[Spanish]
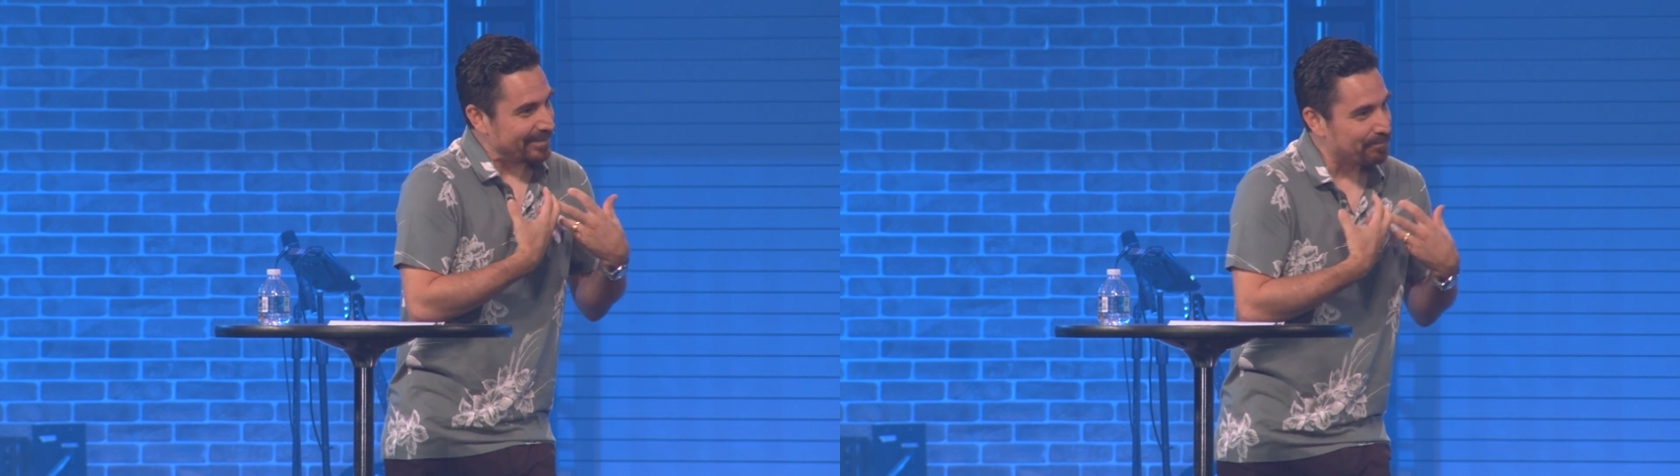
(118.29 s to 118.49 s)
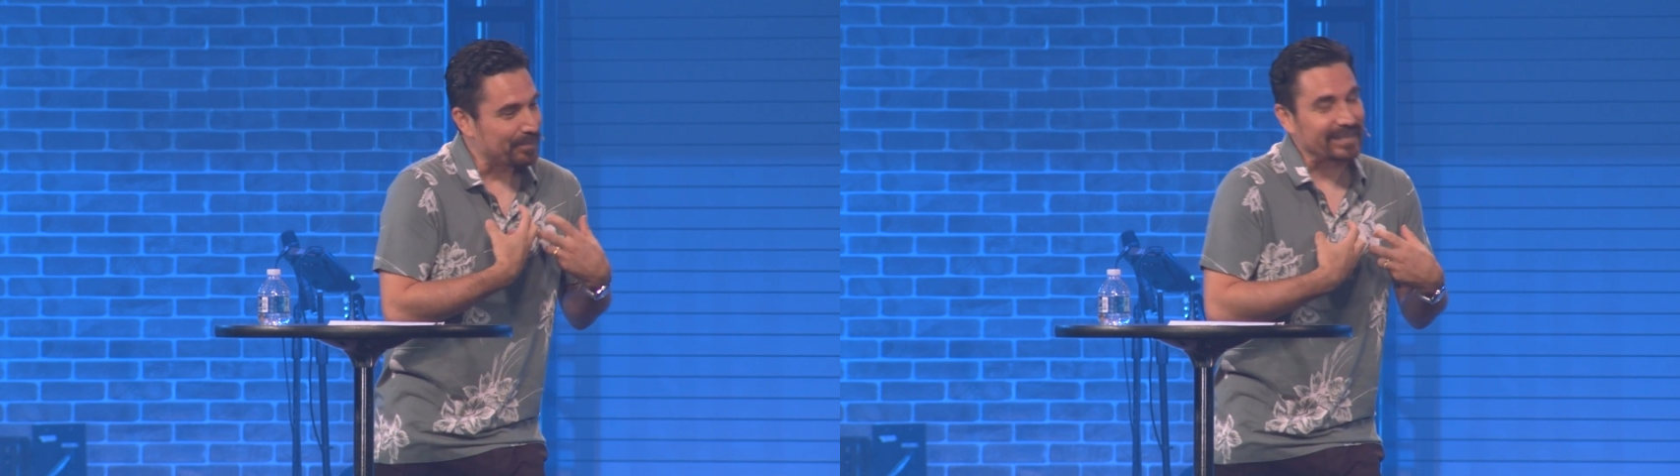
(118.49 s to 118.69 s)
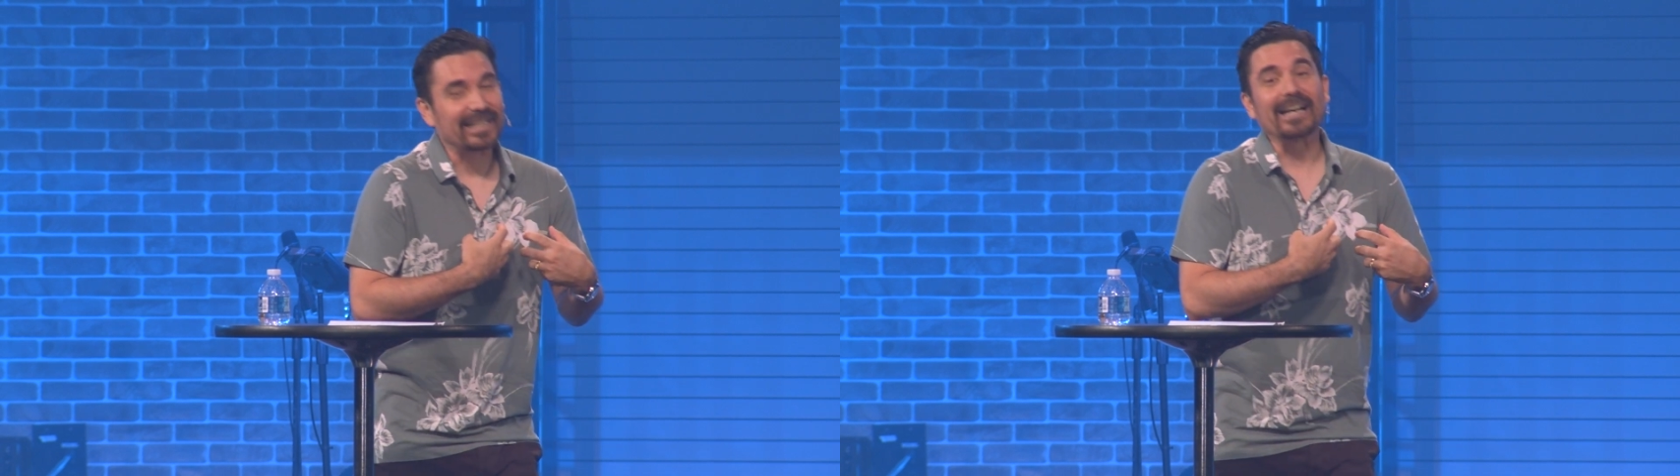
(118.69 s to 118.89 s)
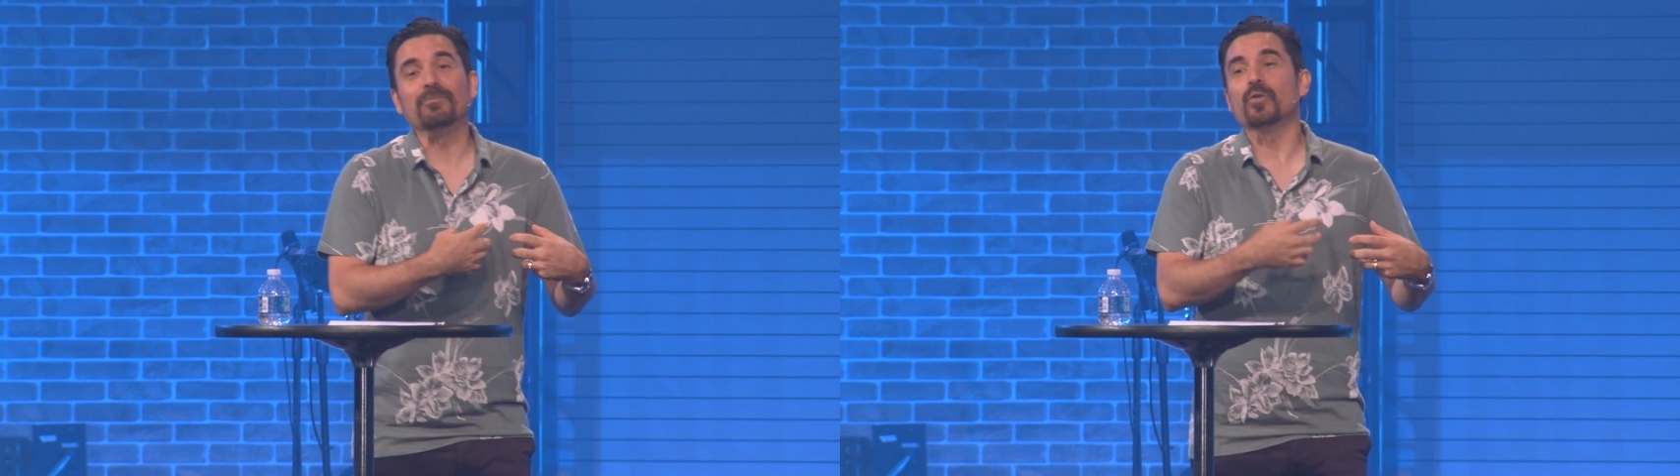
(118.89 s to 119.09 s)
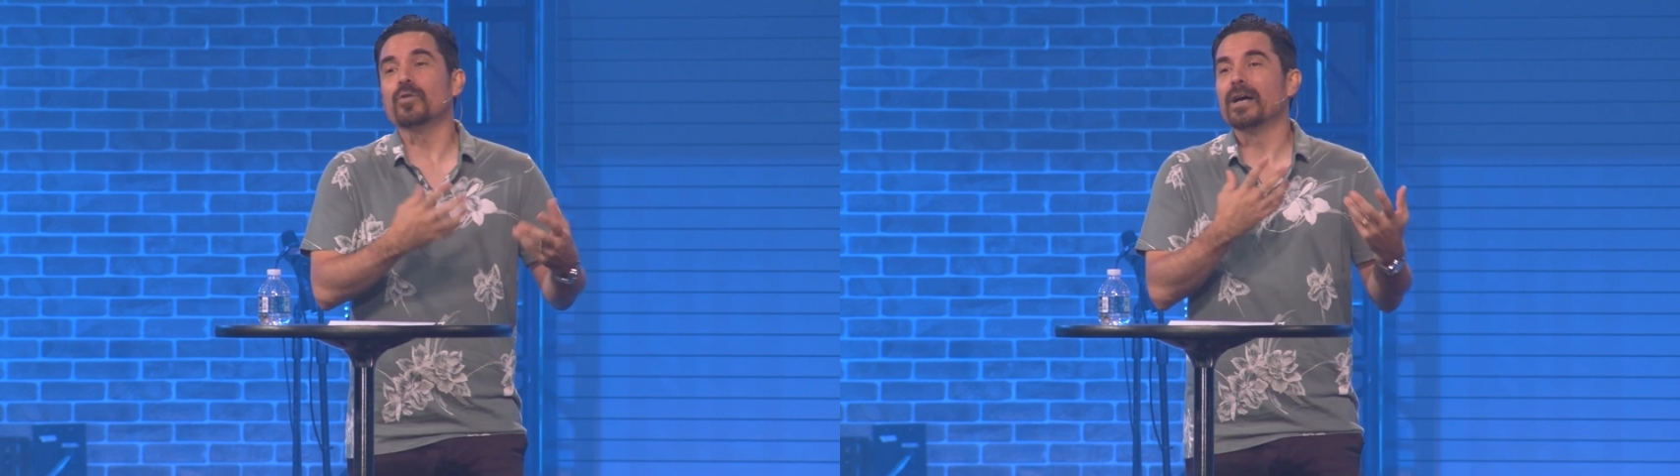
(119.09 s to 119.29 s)

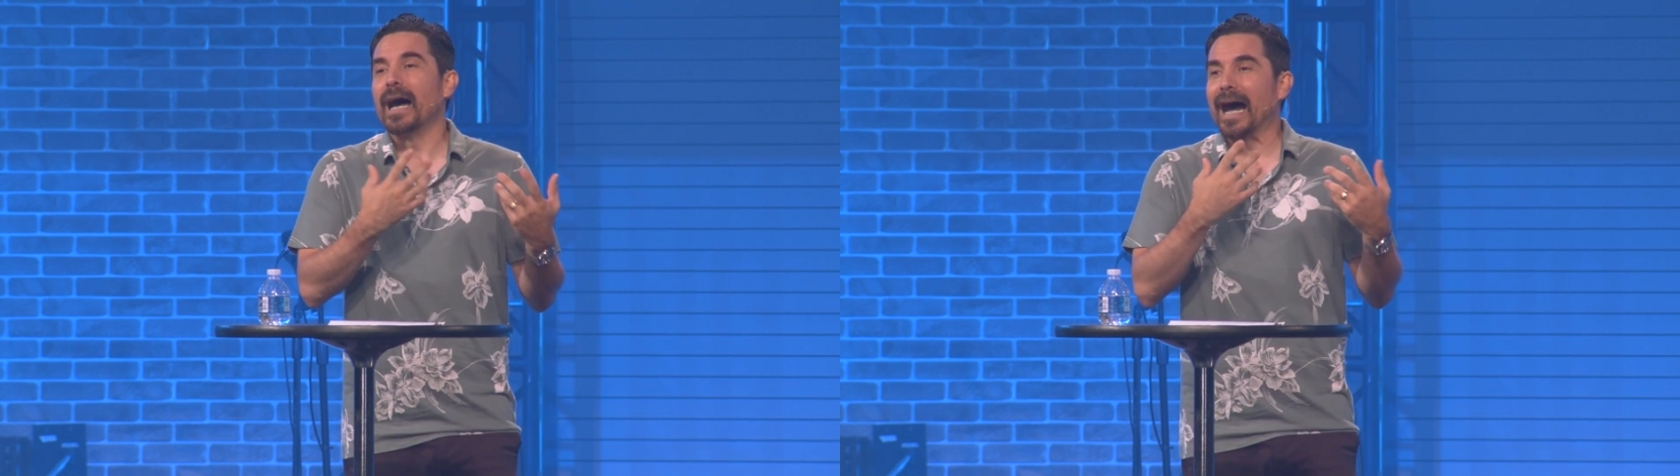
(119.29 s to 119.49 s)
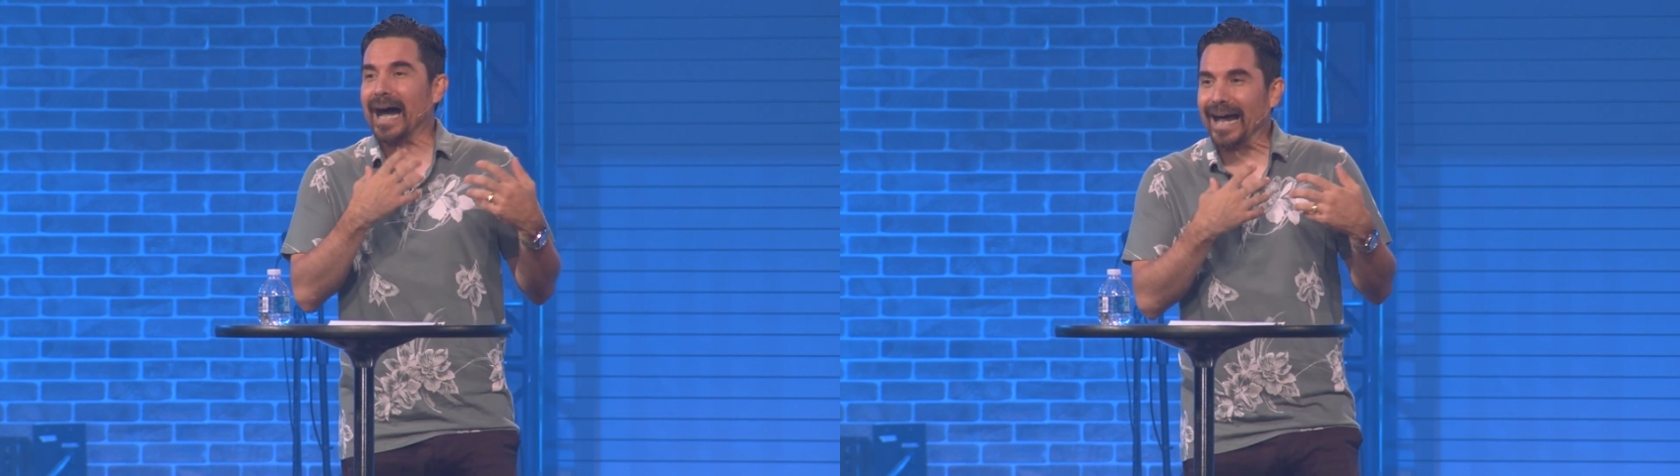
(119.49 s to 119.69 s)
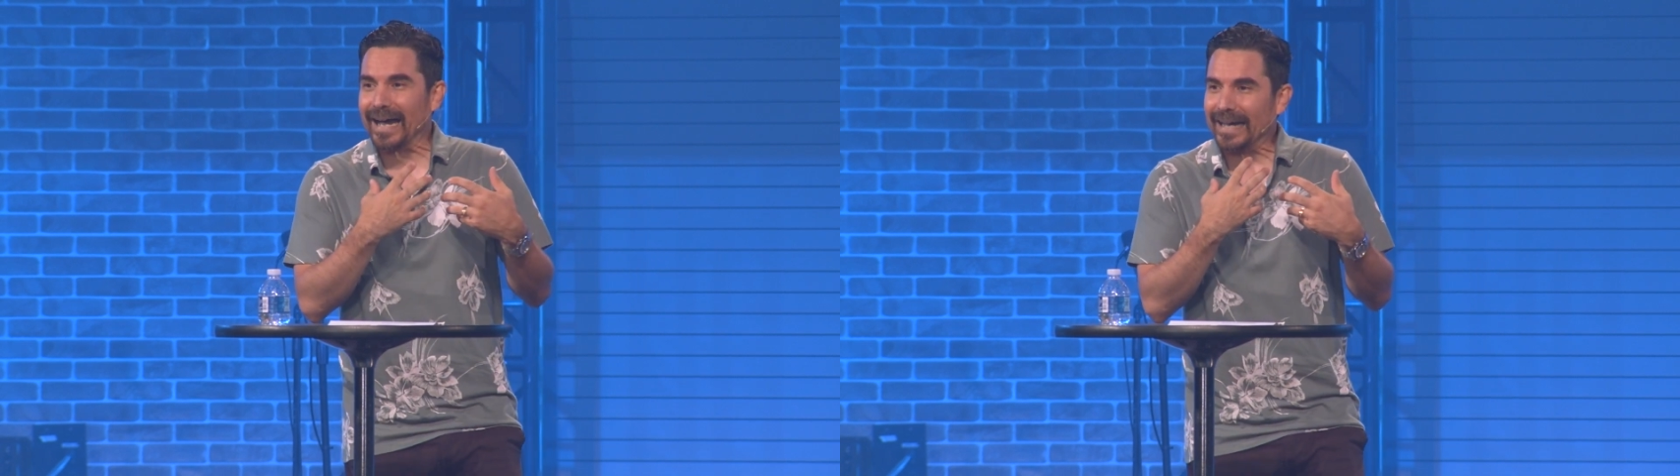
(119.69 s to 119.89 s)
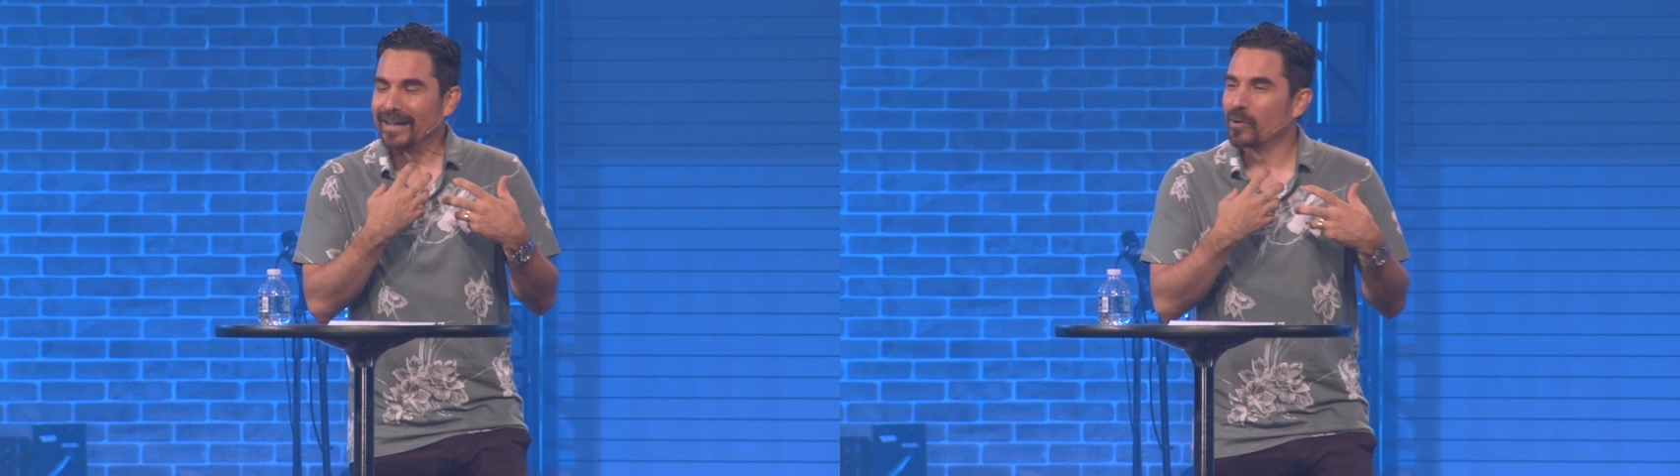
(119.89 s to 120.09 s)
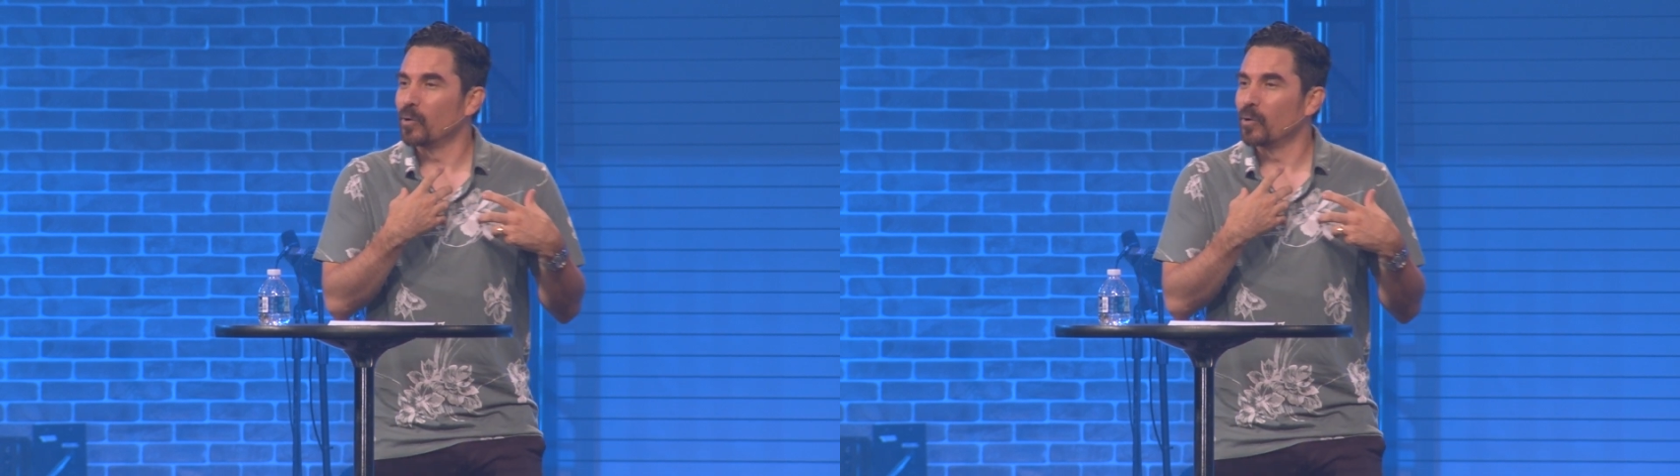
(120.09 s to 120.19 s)
empezando a